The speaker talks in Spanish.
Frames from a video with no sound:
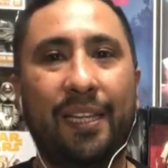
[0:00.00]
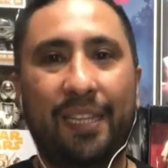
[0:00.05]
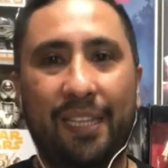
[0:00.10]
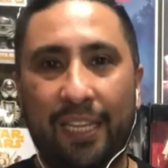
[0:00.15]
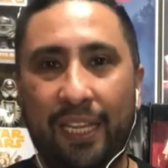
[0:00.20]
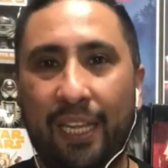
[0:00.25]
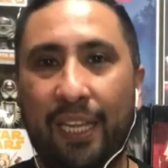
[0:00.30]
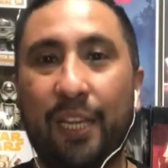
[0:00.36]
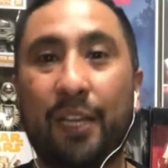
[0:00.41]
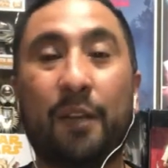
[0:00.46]

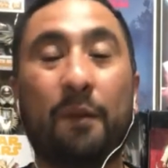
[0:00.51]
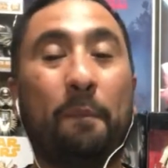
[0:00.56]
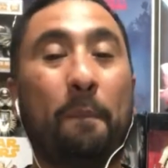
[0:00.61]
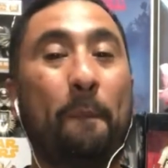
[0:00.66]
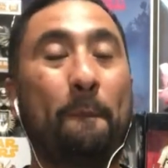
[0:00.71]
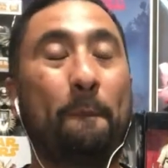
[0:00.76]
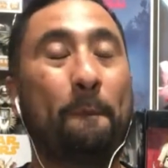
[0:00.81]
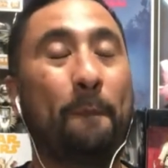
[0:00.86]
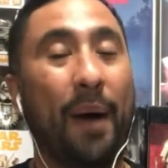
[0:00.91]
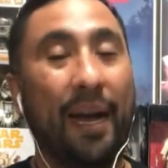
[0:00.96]
Y
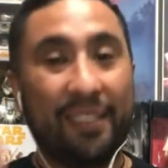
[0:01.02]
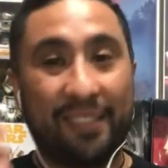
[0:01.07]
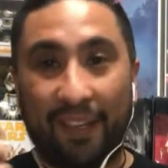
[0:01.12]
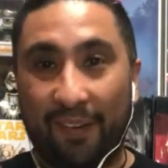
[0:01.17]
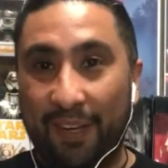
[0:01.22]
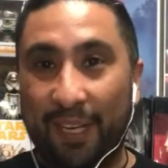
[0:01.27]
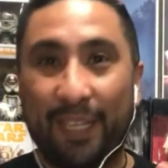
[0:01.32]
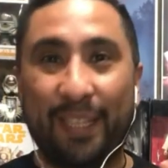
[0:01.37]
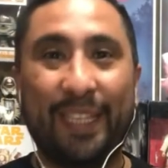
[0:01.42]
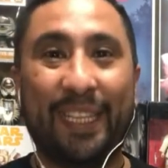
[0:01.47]
vas a
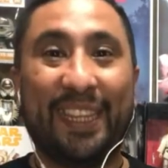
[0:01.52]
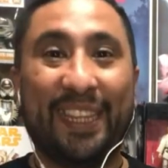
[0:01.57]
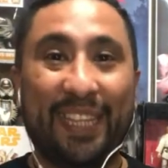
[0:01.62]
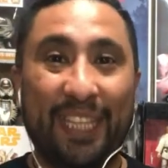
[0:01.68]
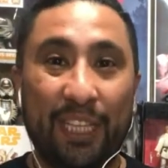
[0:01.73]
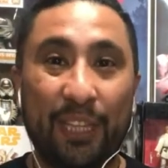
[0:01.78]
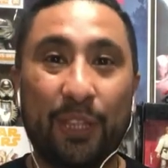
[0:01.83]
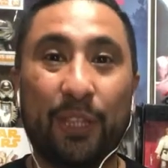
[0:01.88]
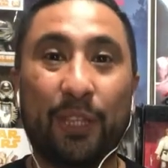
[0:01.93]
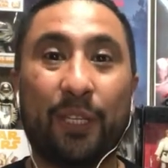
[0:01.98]
ver
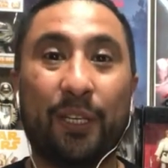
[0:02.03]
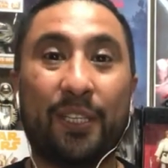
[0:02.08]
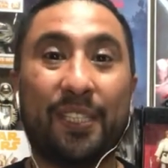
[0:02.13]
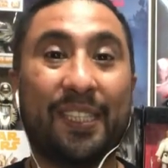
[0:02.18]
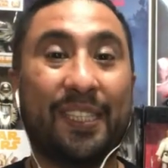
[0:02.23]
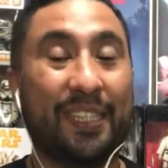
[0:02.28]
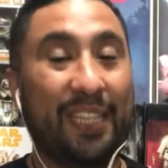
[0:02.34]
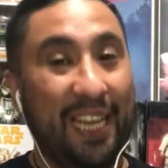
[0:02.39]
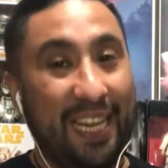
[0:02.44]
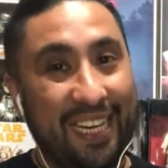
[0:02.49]

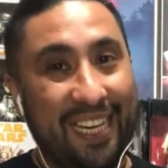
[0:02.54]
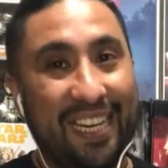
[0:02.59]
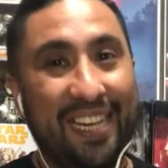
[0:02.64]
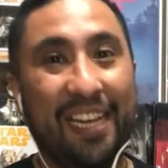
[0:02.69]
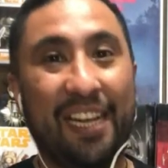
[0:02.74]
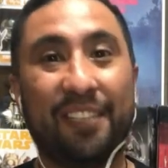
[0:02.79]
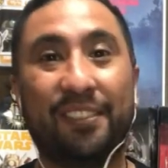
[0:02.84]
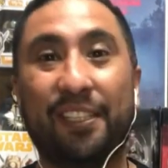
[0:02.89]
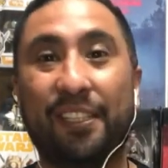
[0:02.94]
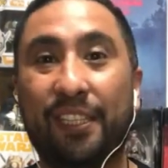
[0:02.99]
distintas
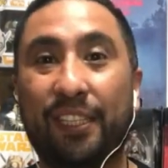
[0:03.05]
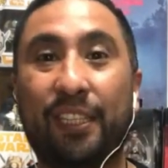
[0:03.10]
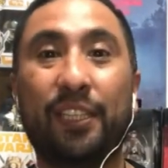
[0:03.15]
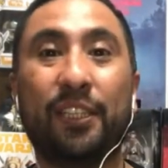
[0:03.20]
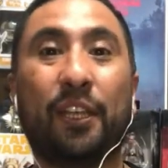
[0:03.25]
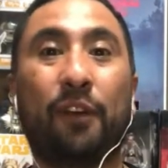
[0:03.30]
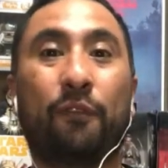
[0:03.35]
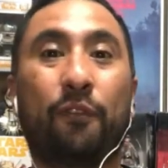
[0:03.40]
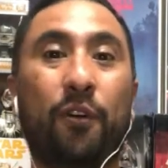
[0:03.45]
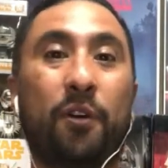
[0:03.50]
técnicas y
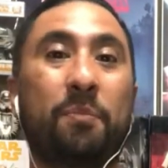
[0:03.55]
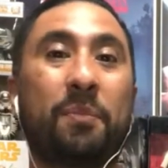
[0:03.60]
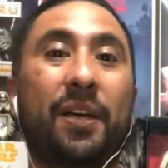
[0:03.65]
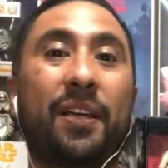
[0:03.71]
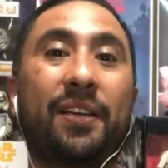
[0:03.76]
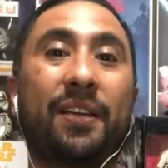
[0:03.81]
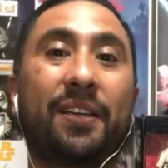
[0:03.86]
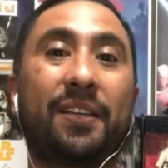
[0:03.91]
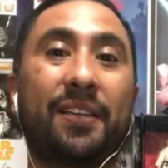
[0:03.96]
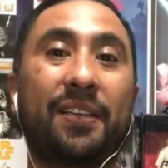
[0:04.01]
distintas
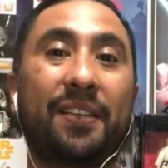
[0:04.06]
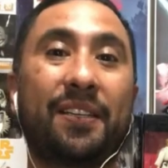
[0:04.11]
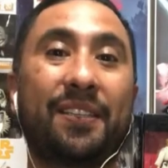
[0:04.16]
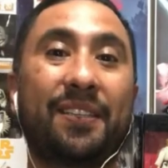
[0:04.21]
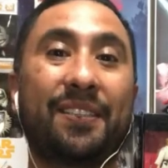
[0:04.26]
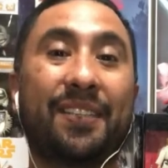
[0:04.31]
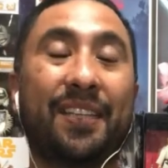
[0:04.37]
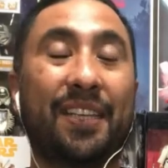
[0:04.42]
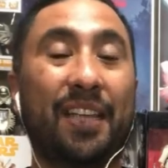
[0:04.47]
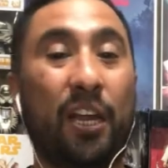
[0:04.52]
formas
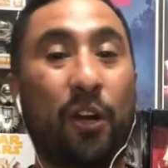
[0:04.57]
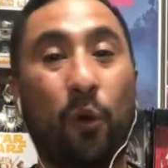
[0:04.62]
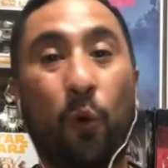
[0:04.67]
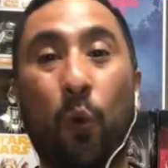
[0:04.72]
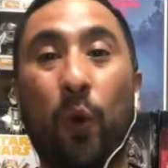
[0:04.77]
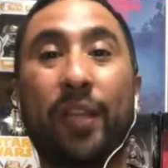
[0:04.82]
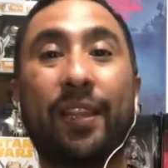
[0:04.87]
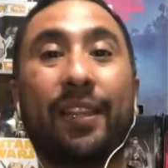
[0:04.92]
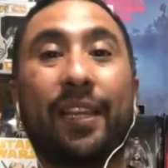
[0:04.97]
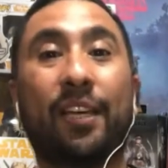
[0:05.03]
de dar
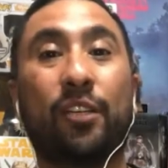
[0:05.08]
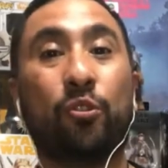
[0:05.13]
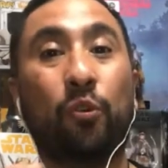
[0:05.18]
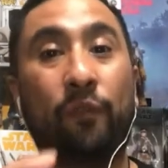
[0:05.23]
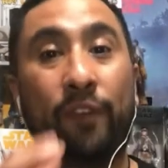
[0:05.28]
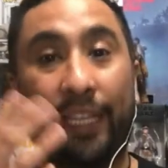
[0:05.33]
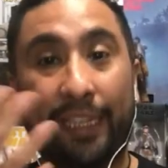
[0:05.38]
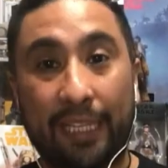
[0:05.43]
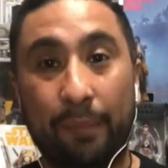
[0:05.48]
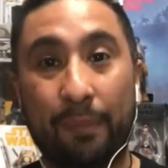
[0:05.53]
cuenta de sus
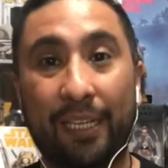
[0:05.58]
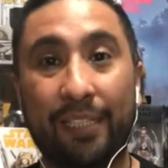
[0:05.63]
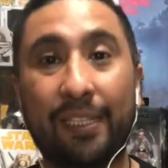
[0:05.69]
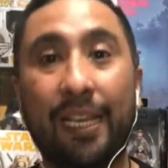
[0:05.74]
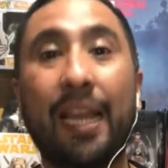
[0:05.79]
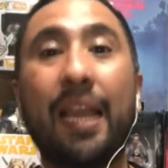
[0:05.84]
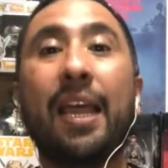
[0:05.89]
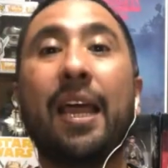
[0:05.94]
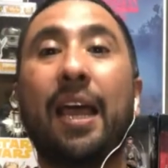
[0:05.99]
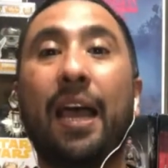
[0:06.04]
víctimas.
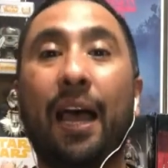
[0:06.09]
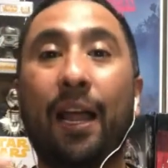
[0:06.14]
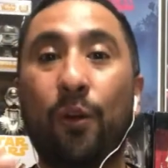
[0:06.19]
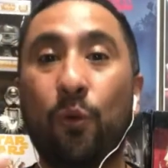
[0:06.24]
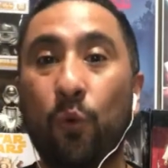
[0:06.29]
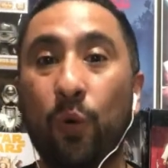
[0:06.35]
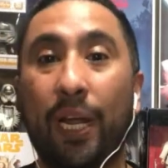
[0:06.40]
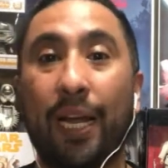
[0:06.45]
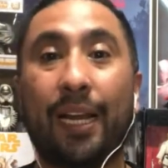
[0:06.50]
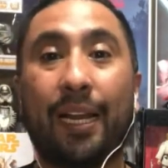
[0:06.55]

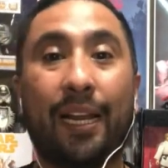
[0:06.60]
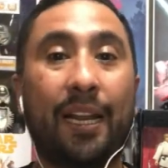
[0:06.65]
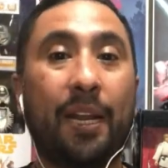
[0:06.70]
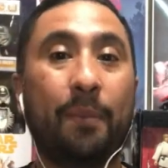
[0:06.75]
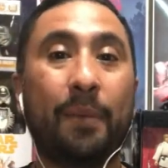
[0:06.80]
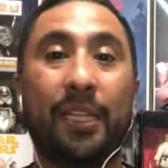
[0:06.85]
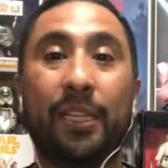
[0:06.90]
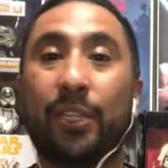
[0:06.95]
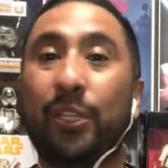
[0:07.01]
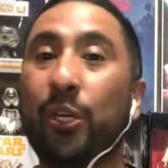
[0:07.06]
Algunas
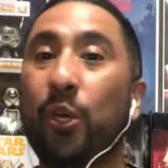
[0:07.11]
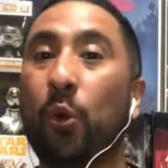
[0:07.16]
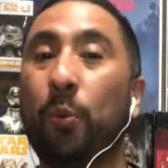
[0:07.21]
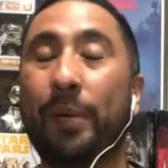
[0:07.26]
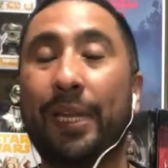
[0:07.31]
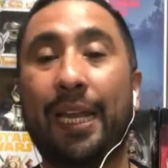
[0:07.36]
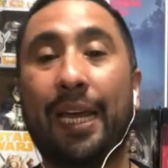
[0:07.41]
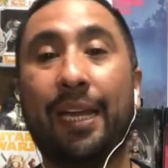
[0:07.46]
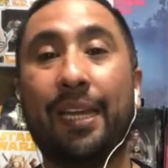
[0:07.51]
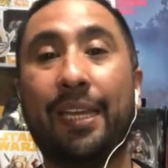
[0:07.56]
claramente
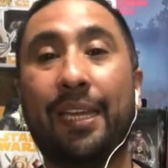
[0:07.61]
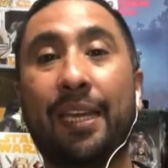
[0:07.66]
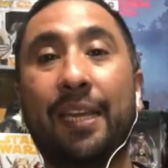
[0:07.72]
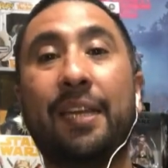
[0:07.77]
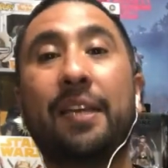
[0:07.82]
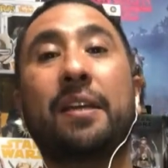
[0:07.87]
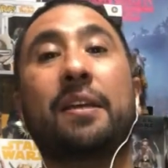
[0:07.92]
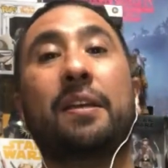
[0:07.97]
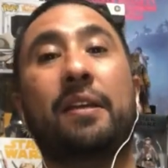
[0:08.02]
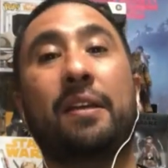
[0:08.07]
homenaje
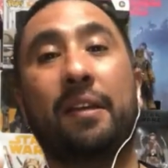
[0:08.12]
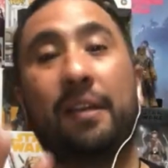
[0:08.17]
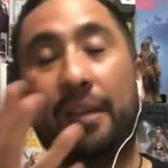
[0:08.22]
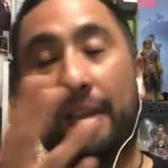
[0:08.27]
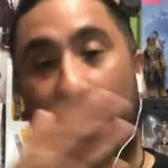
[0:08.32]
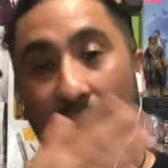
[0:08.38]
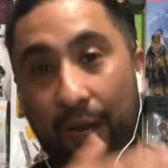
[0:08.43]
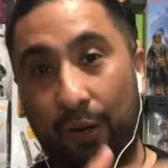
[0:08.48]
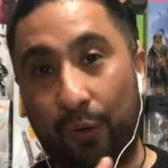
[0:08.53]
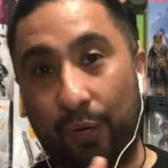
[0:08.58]

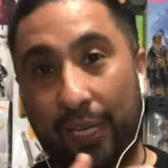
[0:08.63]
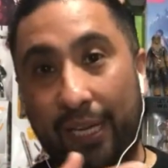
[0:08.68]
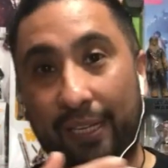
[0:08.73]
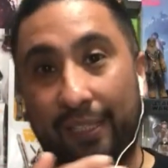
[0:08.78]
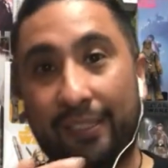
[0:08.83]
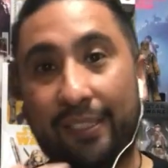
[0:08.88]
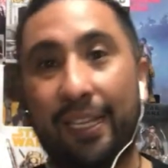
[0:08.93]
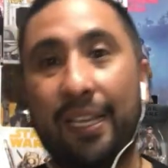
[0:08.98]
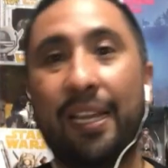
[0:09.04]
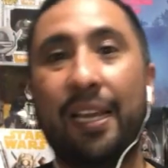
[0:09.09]
a lo que es